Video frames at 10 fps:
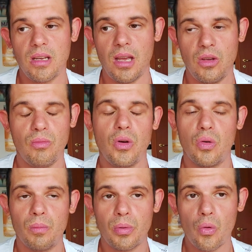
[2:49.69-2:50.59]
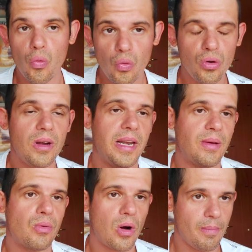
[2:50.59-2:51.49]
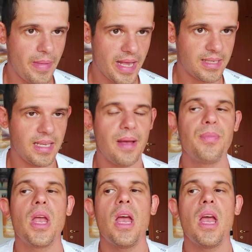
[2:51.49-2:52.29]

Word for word: Che io mi compro un libro al mese.